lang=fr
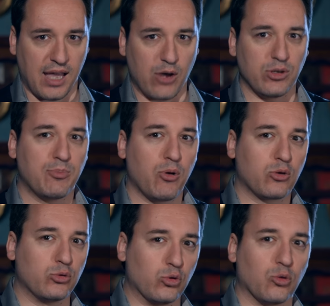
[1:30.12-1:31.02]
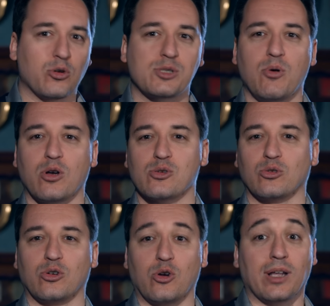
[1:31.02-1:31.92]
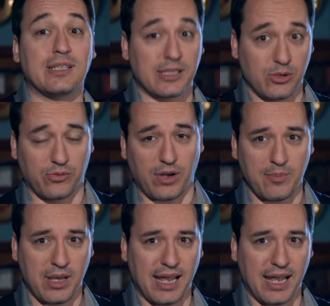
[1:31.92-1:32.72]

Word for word: À une époque où de nombreux sports sont encore interdits aux femmes,